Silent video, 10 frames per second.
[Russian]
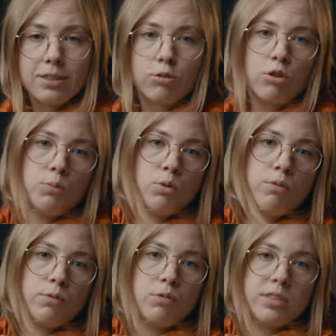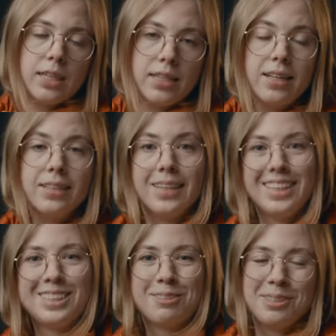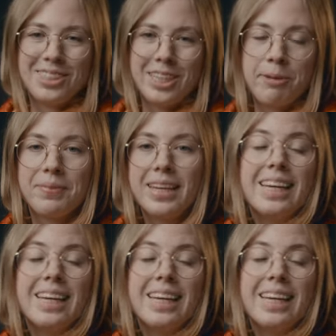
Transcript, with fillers: откроем новый функционал этих малышей.